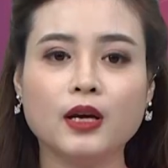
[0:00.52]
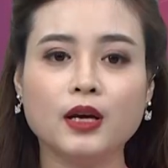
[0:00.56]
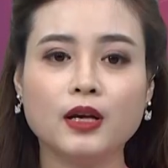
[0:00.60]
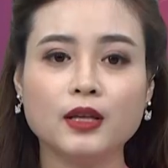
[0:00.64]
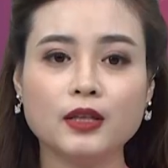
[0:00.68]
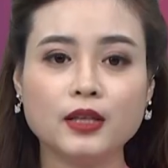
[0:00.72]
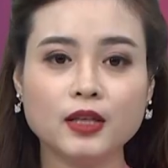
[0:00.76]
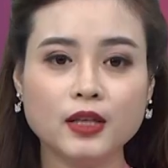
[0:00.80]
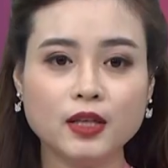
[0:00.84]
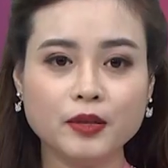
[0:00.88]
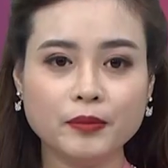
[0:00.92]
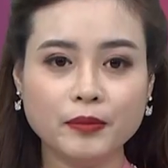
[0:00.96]

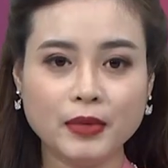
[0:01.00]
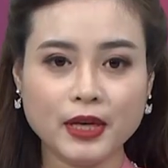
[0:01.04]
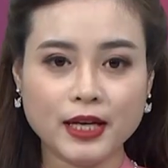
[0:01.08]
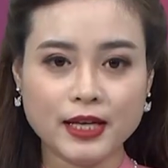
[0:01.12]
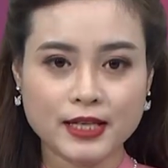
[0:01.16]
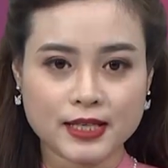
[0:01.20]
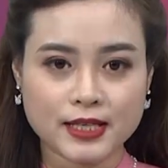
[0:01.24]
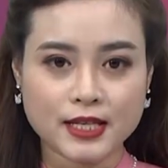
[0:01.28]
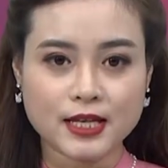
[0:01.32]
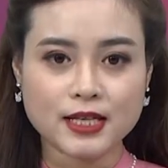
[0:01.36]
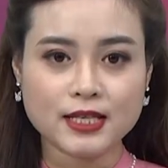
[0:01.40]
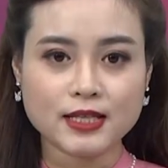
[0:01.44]
Từ
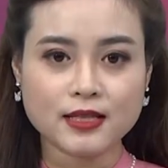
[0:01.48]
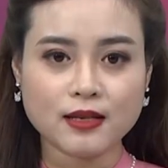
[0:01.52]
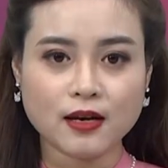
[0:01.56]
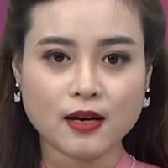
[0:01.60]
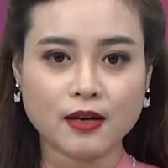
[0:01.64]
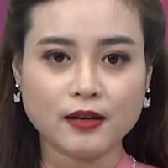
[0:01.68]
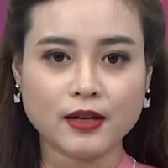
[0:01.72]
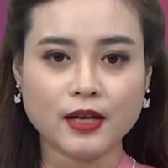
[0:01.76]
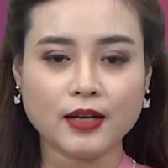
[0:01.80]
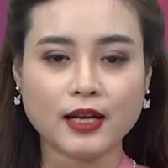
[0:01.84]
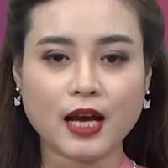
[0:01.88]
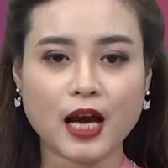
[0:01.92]
19
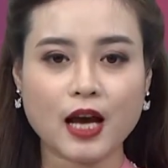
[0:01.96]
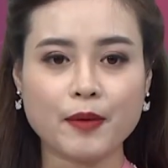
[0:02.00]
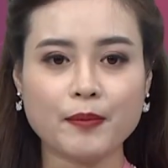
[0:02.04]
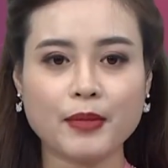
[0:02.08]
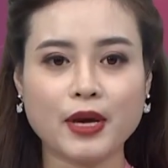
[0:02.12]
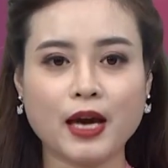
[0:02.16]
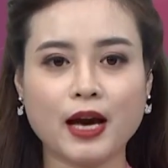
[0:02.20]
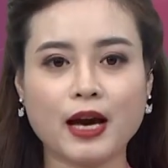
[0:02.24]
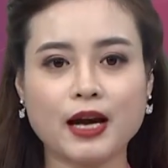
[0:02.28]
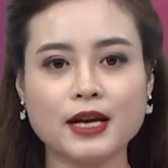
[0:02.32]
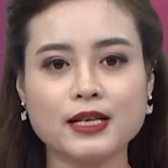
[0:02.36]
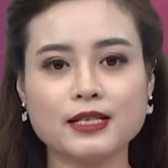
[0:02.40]
giờ đến
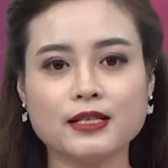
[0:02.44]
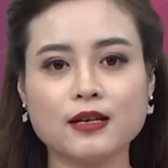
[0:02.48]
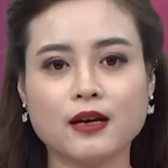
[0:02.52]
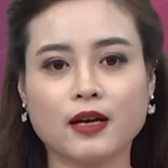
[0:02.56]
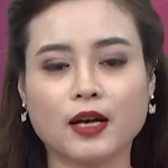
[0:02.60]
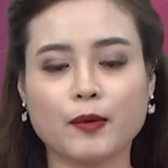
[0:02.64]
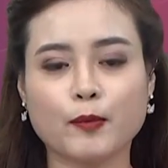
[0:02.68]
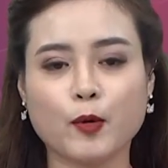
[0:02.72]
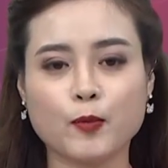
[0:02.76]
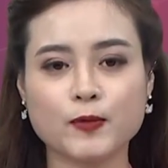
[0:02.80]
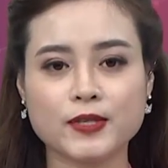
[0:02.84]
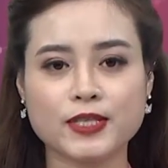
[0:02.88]
22 giờ
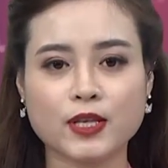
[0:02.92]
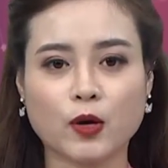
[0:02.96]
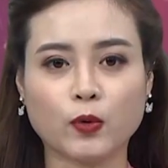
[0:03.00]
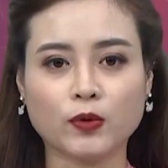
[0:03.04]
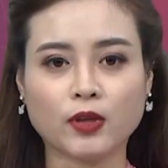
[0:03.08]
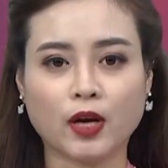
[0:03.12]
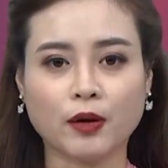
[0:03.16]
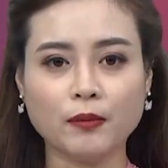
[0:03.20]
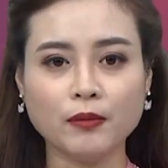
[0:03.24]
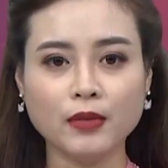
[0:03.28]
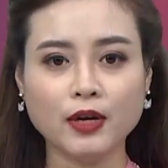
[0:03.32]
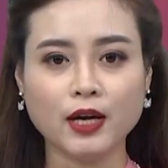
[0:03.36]
ngày 6
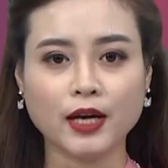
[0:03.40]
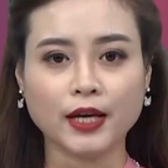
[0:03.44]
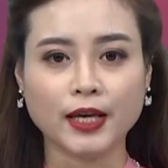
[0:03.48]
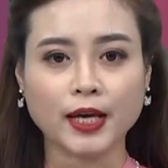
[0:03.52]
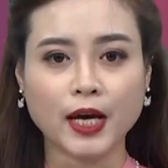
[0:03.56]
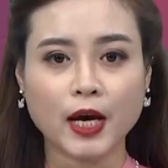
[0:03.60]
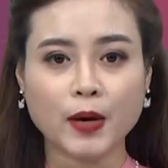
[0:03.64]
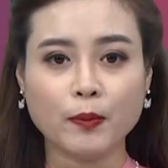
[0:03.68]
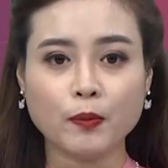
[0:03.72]
tháng 10,